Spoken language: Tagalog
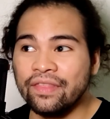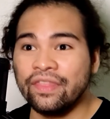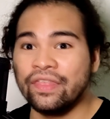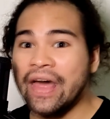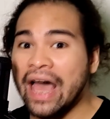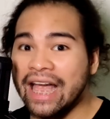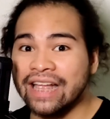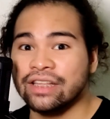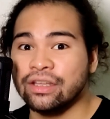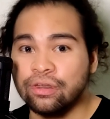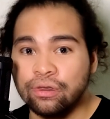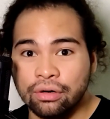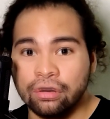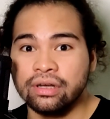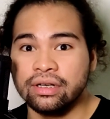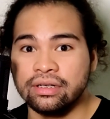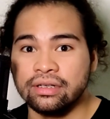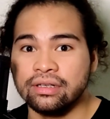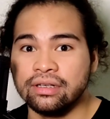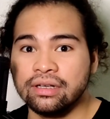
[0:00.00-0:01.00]
that
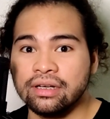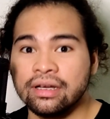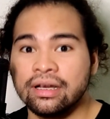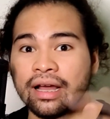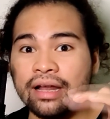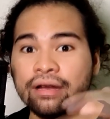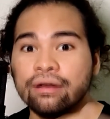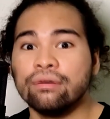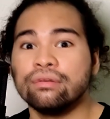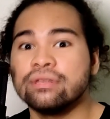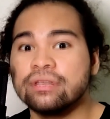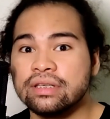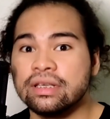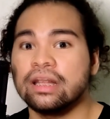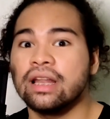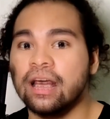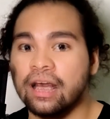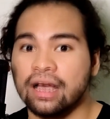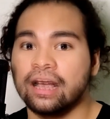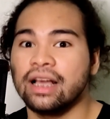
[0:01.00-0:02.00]
good. Ganun
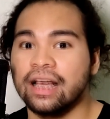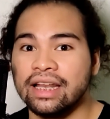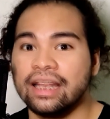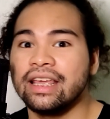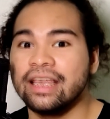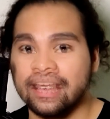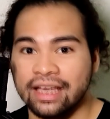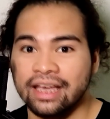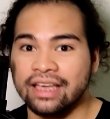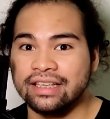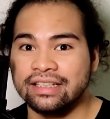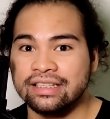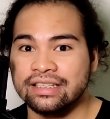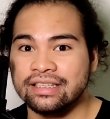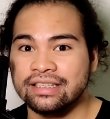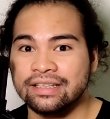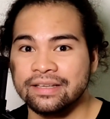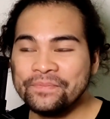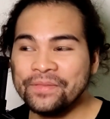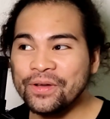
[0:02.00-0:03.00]
sila kagaling,
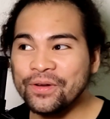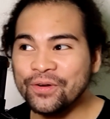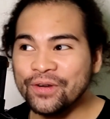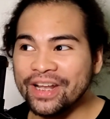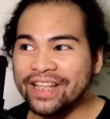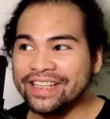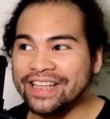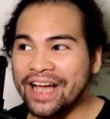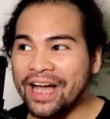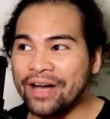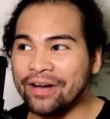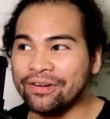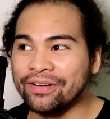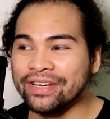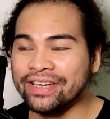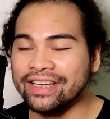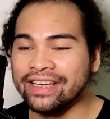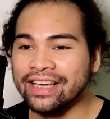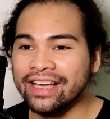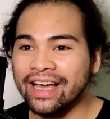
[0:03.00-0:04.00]
guys. Nagulat nga ako
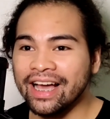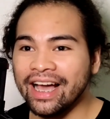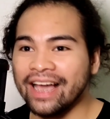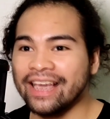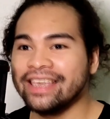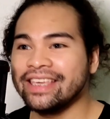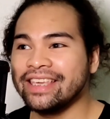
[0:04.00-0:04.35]
eh. I